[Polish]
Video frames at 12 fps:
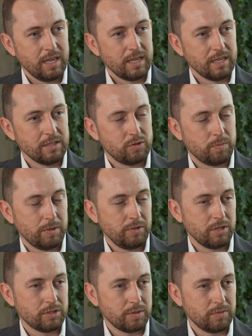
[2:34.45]
Z e,
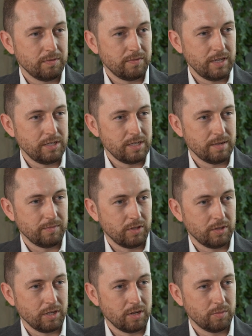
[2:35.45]
zupełnie osobnym wejściem
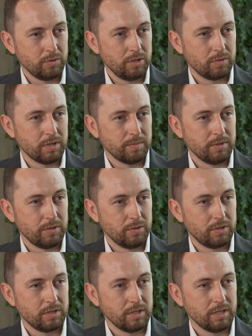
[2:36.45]
do tego budynku, aby
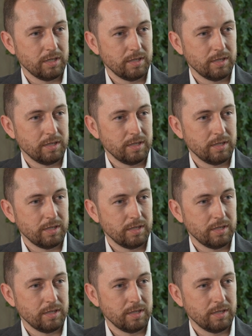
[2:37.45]
ruch e,